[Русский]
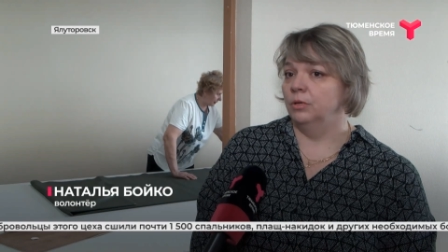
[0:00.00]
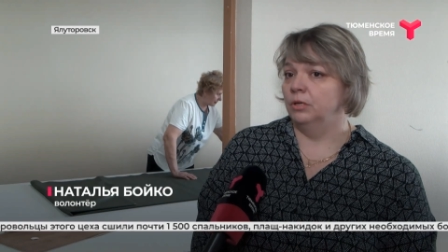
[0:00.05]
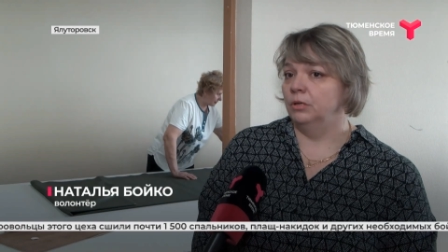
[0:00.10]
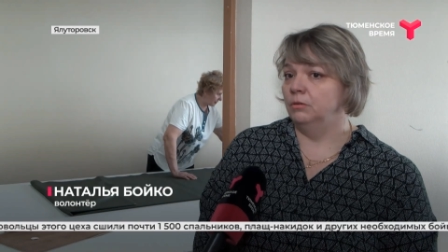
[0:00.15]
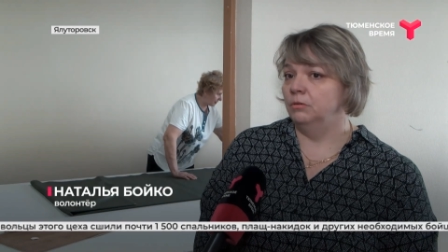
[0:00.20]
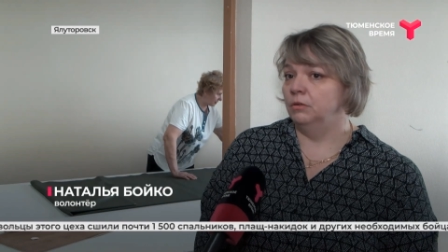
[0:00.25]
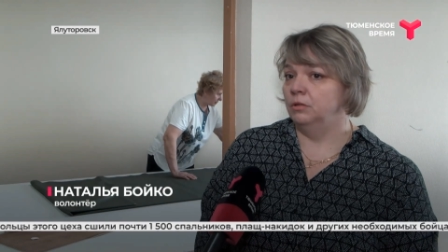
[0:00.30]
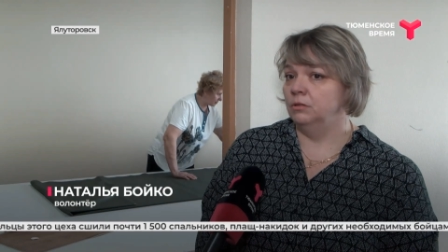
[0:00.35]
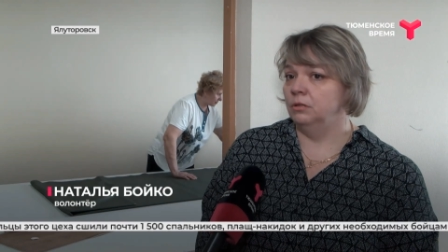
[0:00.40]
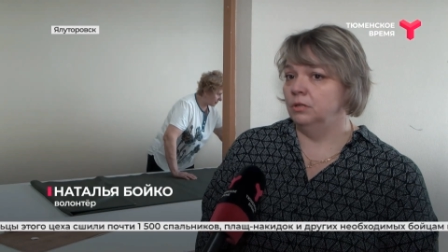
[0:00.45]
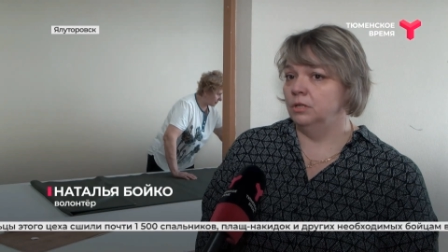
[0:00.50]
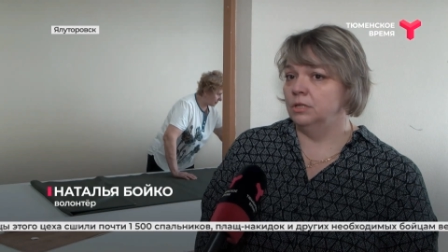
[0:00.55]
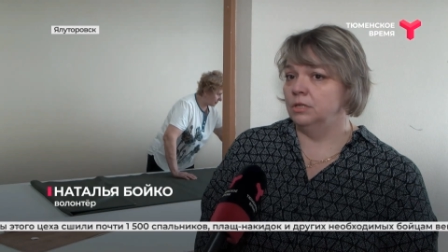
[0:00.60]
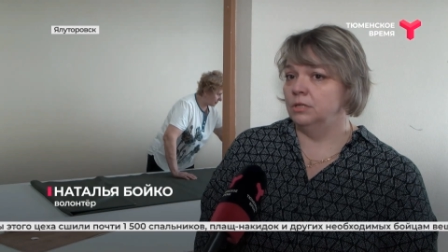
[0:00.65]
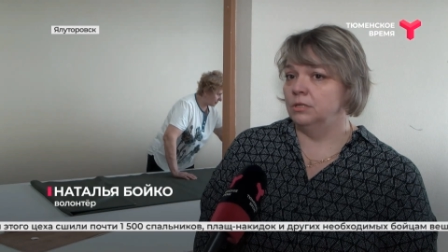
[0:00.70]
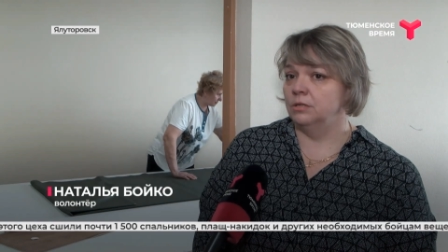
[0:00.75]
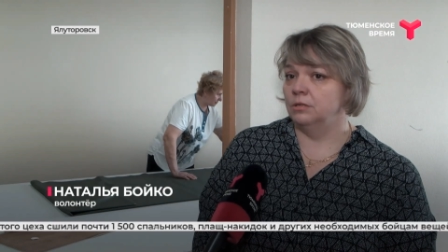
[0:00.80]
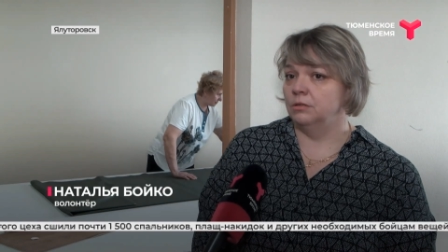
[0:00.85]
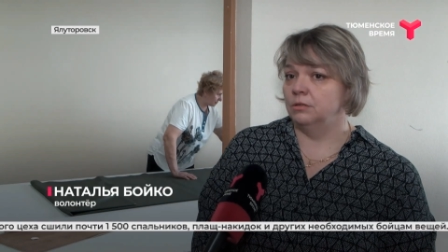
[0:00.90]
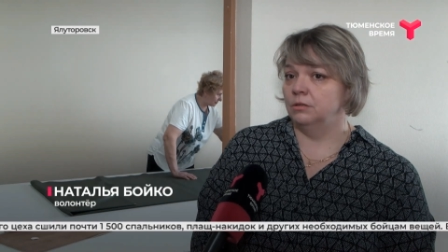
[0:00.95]

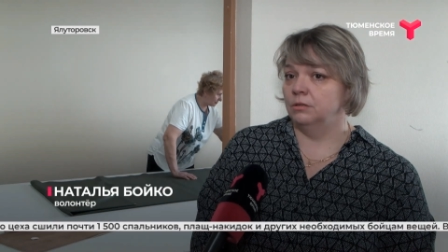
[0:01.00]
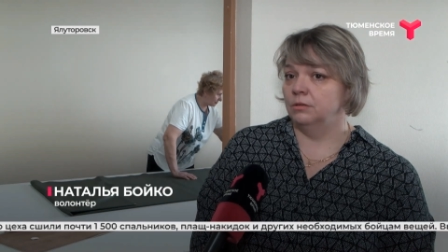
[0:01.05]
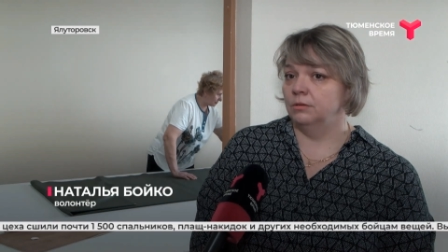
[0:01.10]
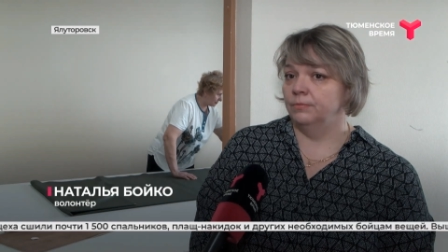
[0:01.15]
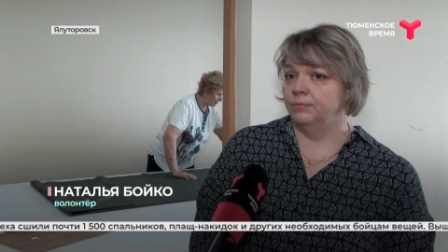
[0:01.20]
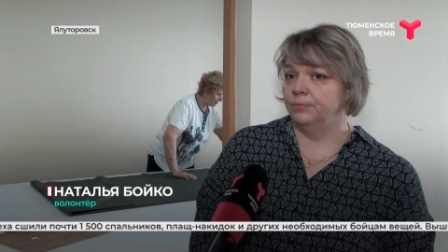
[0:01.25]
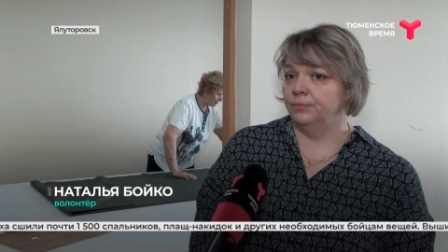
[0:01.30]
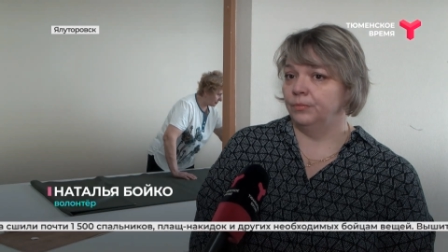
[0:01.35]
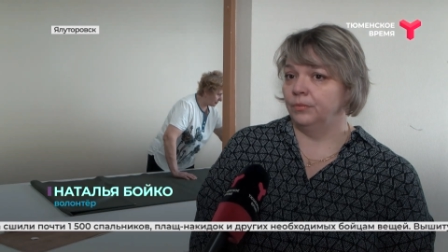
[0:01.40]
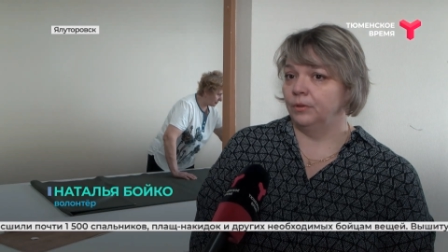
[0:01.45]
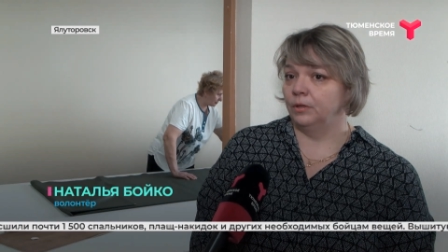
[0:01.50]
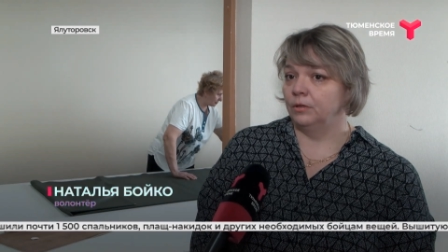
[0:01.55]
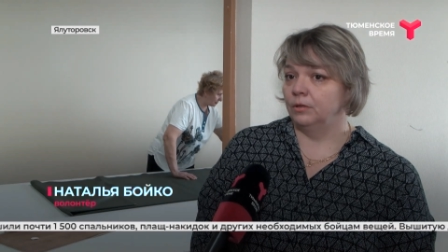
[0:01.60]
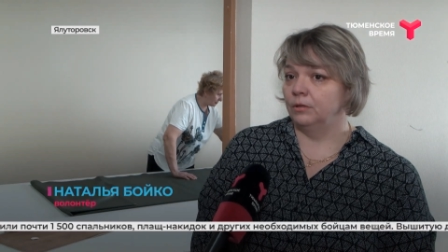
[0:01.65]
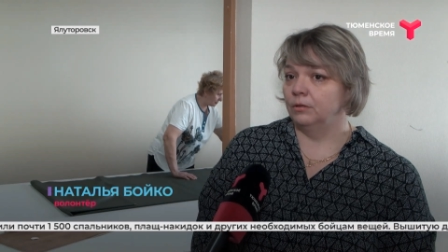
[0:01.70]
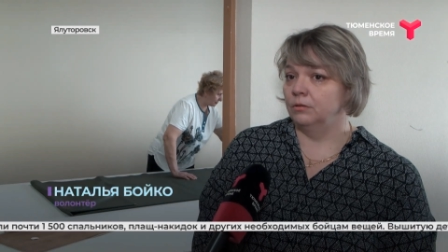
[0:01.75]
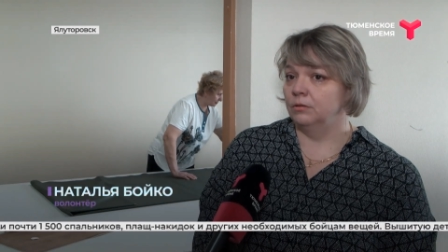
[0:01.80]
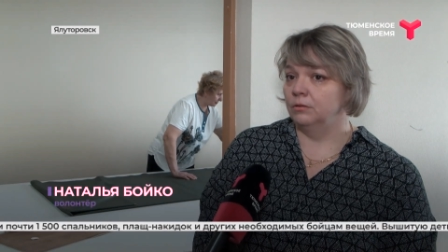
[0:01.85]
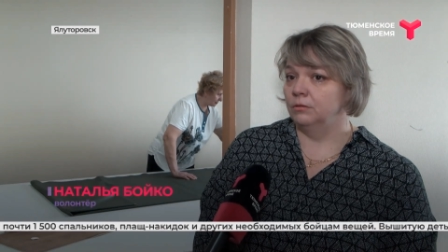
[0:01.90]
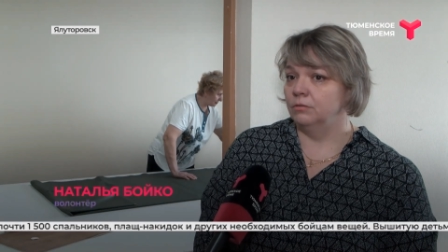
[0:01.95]
появилась
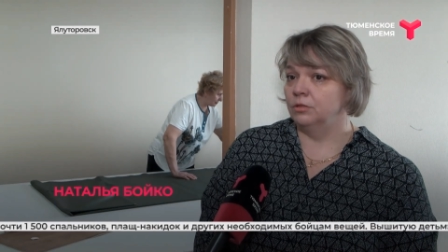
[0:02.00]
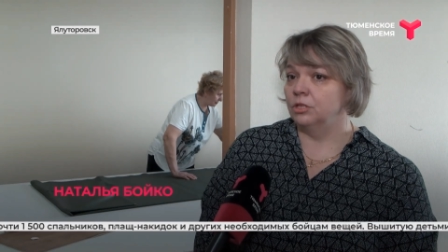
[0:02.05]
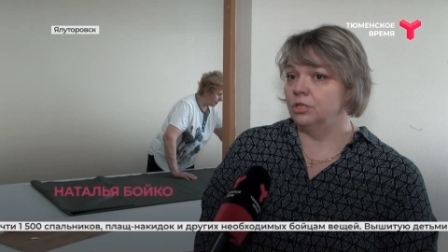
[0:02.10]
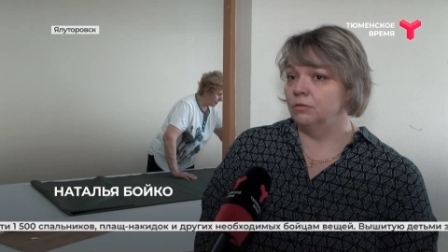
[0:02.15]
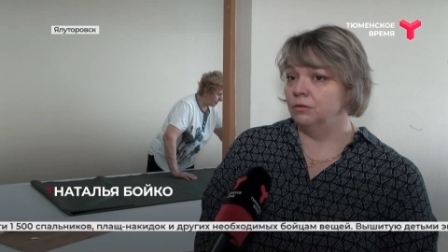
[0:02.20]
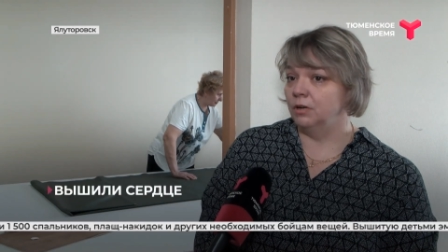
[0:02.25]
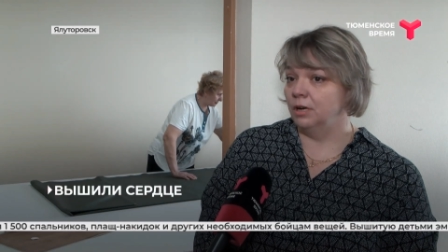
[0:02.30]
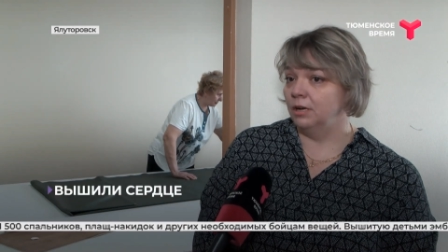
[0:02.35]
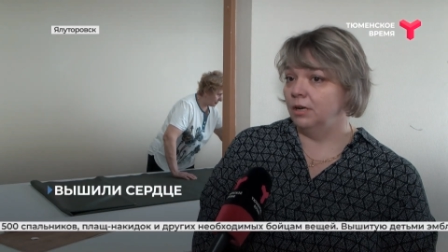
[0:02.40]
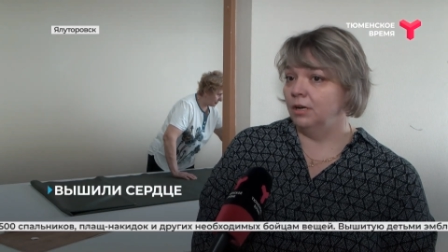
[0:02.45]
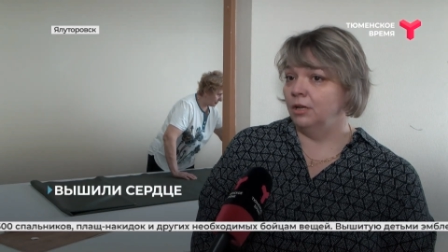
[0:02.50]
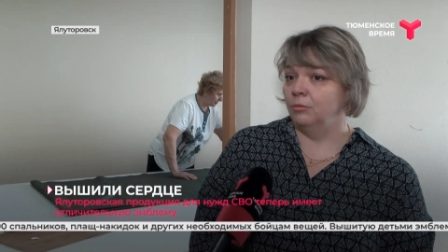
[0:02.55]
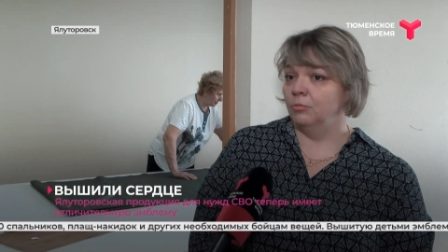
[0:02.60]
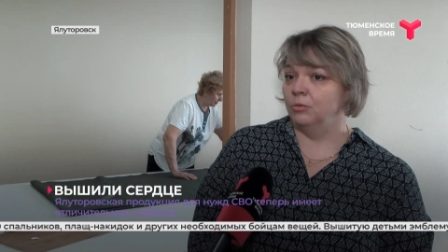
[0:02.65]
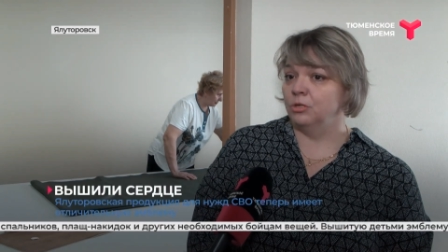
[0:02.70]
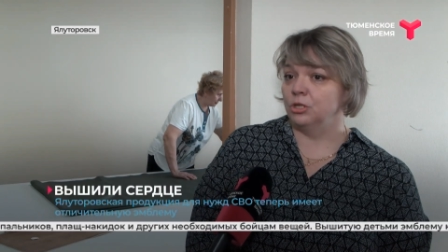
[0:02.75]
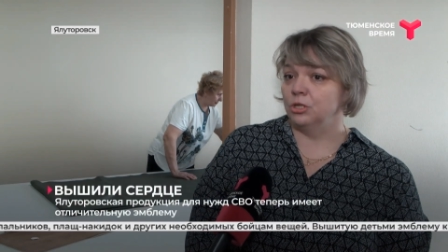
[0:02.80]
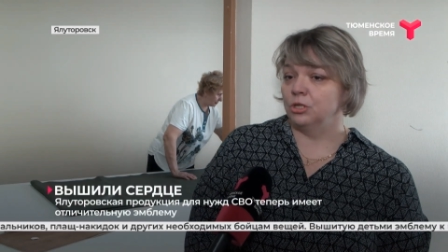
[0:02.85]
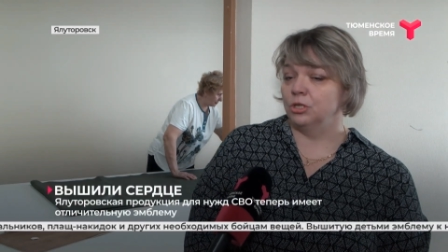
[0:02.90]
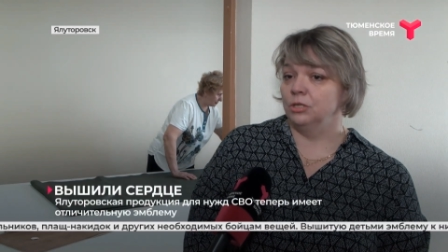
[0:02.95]
э, вышивальная
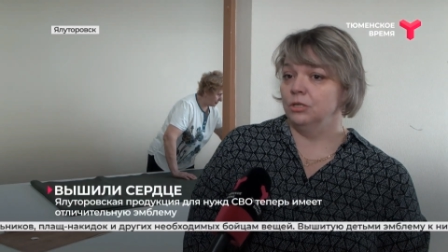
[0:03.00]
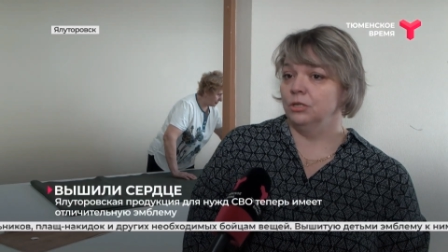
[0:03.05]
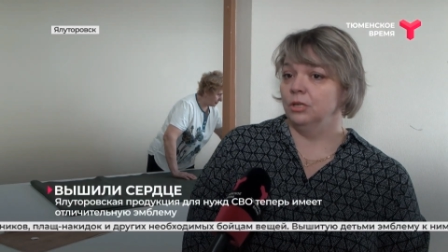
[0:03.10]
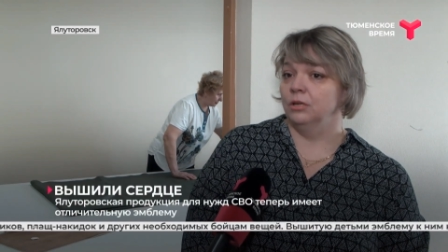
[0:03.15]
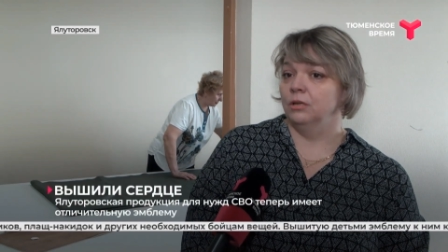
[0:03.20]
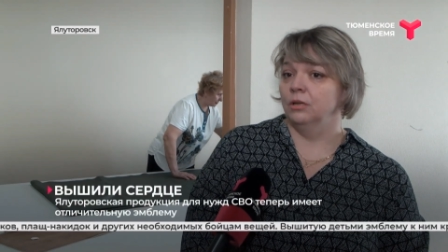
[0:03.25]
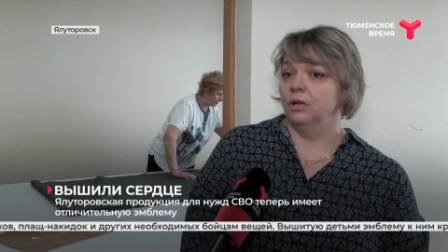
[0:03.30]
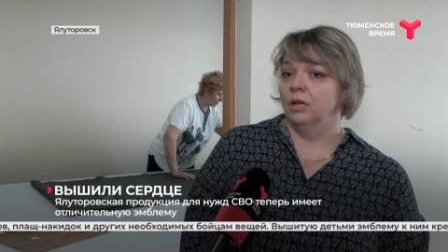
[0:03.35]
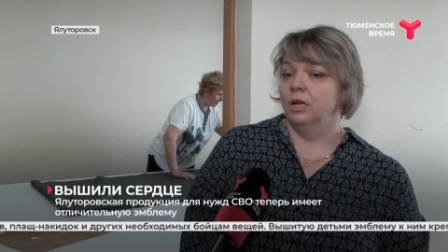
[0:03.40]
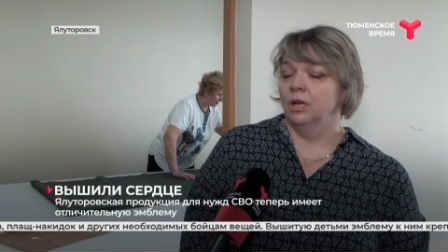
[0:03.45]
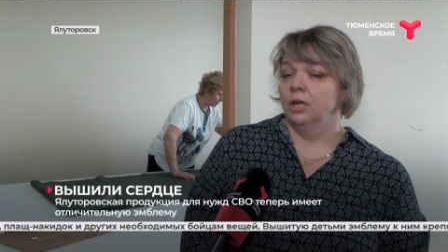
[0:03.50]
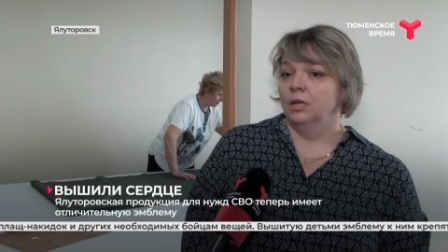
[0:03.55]
машина,